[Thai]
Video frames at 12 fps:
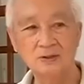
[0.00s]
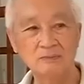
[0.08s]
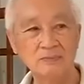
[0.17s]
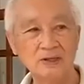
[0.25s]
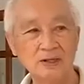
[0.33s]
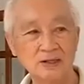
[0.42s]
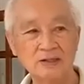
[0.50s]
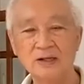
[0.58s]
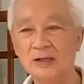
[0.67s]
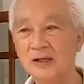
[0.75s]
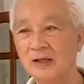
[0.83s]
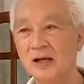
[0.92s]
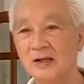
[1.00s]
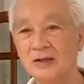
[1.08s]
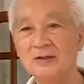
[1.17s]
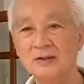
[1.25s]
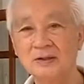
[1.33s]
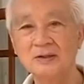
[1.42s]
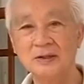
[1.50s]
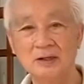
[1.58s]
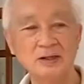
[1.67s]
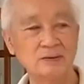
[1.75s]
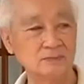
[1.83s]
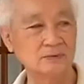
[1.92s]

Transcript: ไม่อยากเห็นเหตุการณ์นี้เกิดขึ้นอีกครับ